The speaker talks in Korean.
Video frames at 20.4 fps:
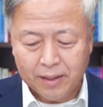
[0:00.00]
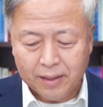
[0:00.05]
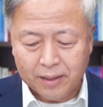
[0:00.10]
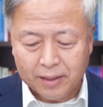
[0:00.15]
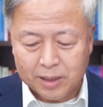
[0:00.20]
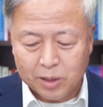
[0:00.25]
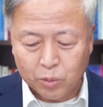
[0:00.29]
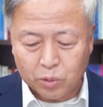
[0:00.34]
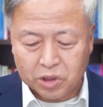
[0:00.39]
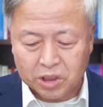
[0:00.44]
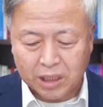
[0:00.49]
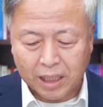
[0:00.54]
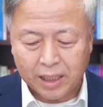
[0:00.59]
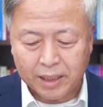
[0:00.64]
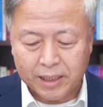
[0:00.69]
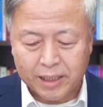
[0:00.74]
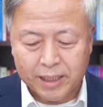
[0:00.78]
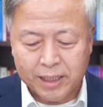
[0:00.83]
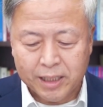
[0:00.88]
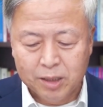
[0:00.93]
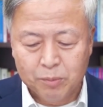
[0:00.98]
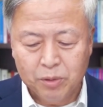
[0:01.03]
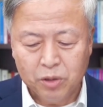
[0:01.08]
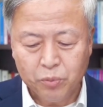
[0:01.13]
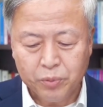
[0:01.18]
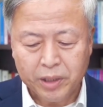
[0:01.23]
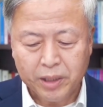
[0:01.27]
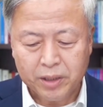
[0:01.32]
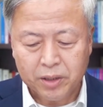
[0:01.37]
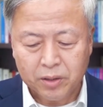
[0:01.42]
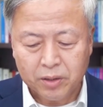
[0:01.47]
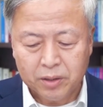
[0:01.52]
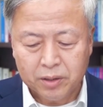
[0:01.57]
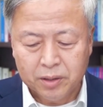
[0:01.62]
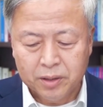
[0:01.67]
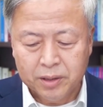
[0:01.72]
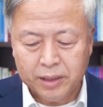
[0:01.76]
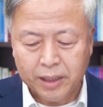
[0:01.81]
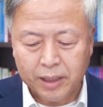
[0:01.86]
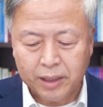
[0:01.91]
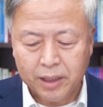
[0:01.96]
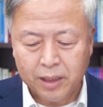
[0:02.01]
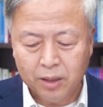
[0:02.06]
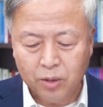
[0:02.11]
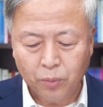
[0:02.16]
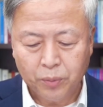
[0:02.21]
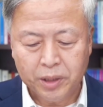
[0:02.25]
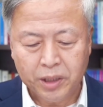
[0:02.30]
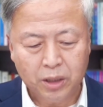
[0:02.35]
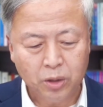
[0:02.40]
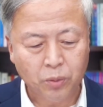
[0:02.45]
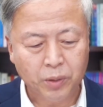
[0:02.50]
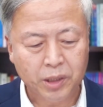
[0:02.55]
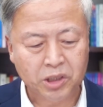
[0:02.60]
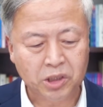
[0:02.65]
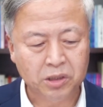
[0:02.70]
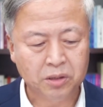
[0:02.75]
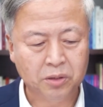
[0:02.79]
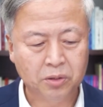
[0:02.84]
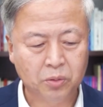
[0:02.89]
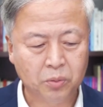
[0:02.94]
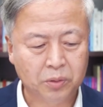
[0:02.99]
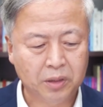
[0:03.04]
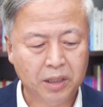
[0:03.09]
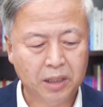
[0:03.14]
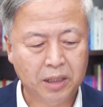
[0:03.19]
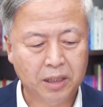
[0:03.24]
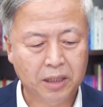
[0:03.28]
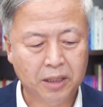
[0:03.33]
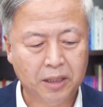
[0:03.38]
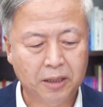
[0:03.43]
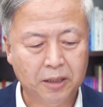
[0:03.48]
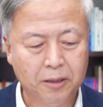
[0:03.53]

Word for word: 그리고 자기 이름을 위하여 의의 길로 인도하시는도다.